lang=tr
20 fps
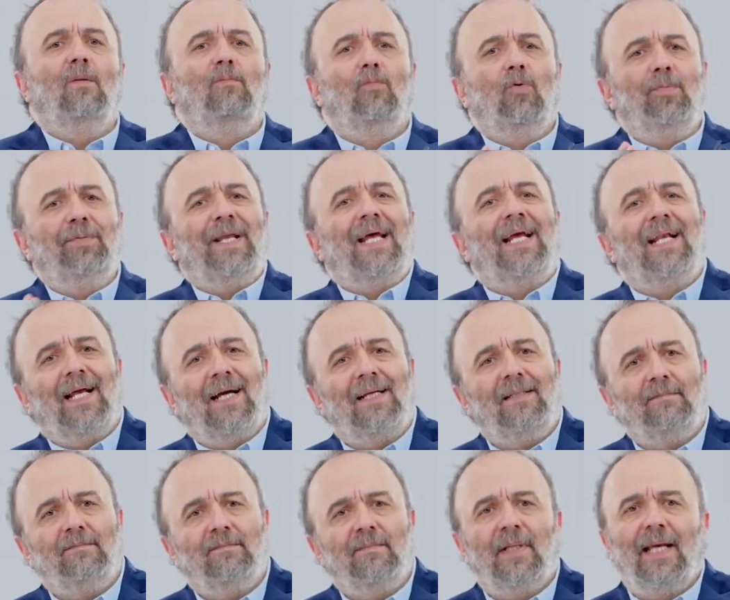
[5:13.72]
Bu
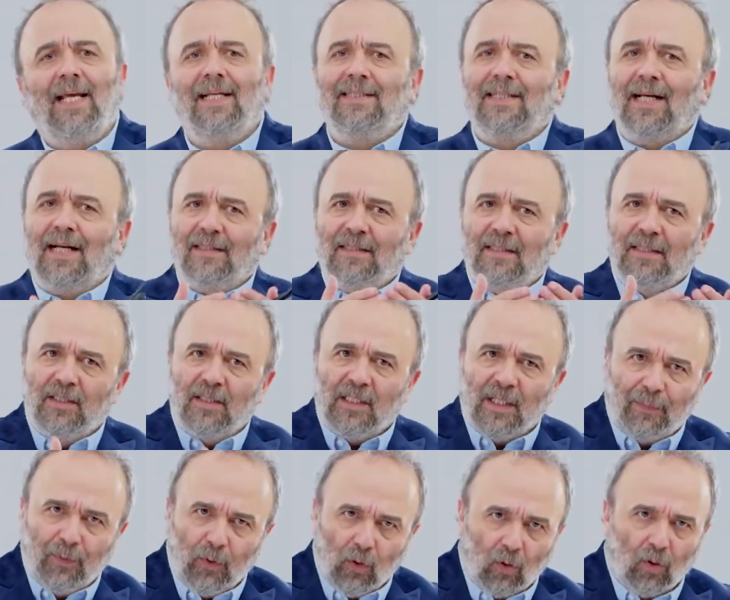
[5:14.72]
bireyler egzersiz
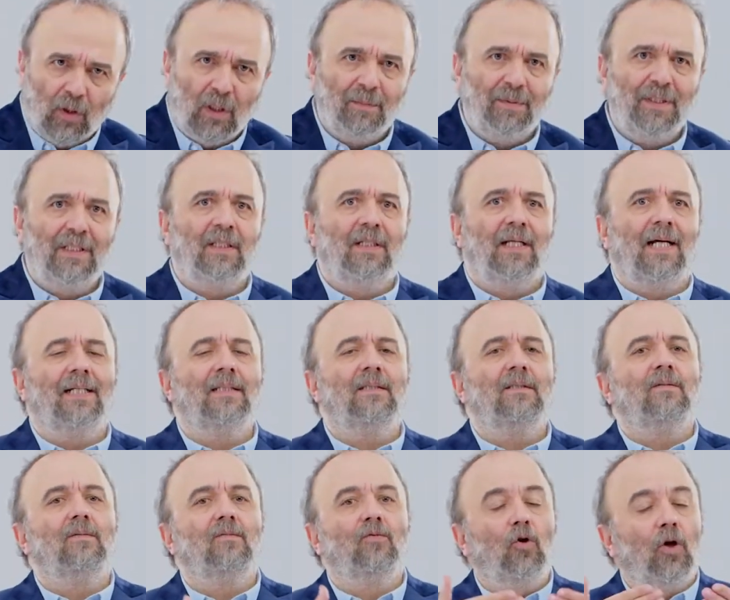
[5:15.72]
yapıyor
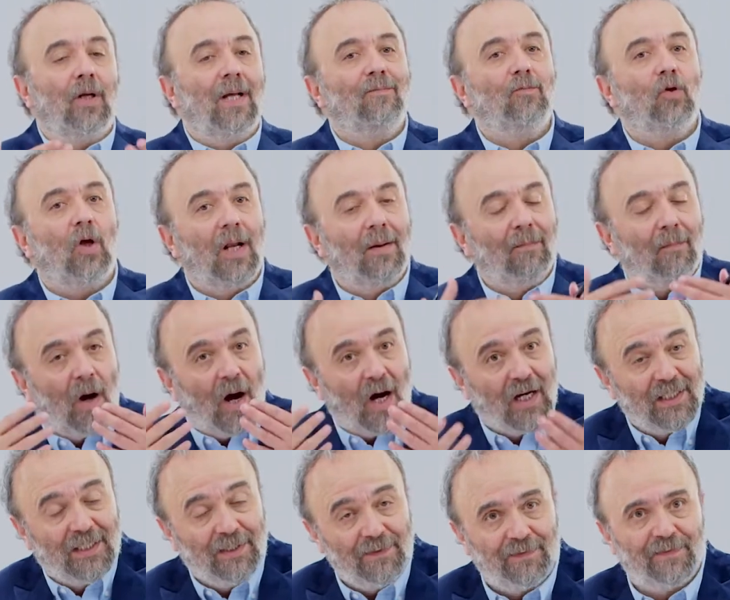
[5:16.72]
olabilirler. Dönem dönem
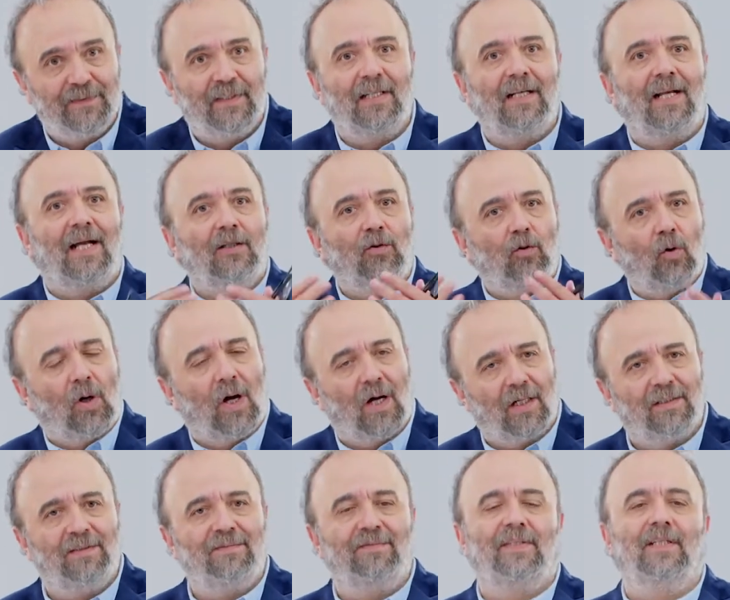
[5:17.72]
aktiftirler, çok
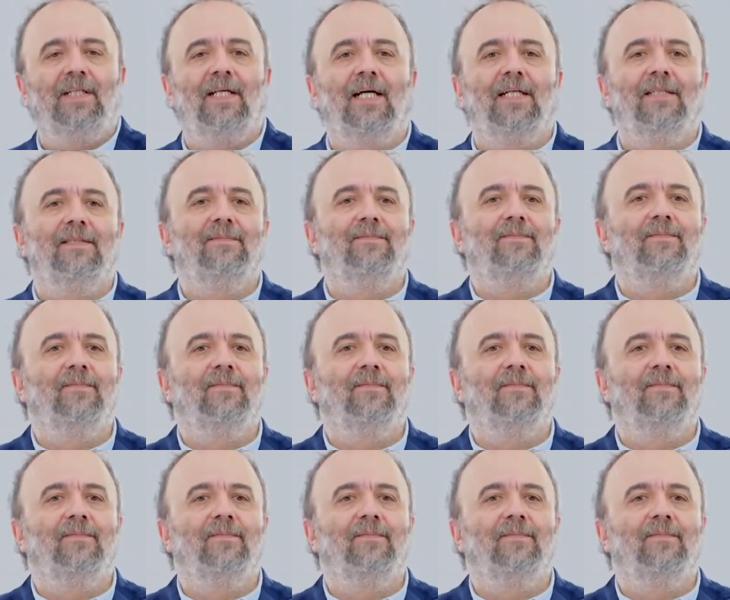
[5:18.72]
aktiftirler.